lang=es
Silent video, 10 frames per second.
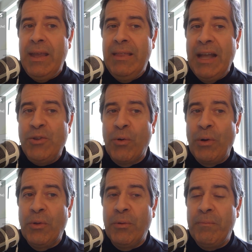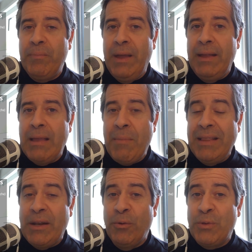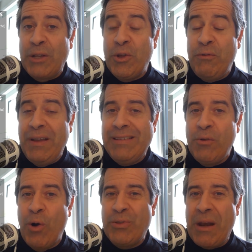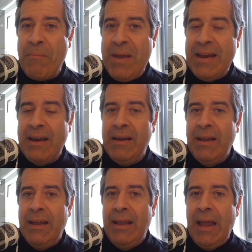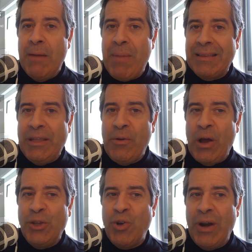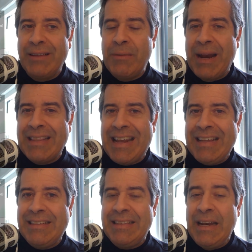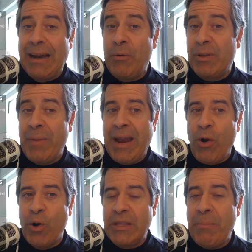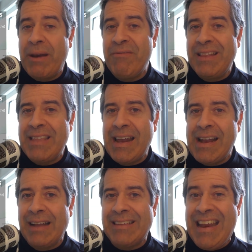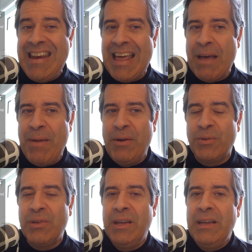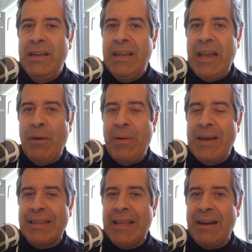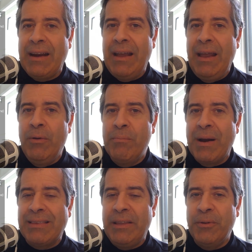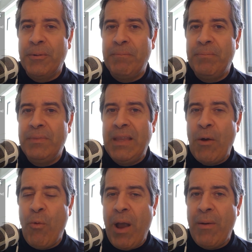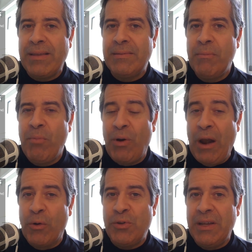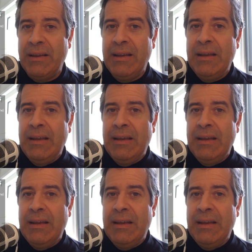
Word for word: Y de hecho, cuando eh, también tienen un trecho difícil, cuando terminen el partido en Arizona en la semana 13, tienen una semana corta para enfrentar en casa nada menos que a Nueva Inglaterra en un partido de jueves por la noche.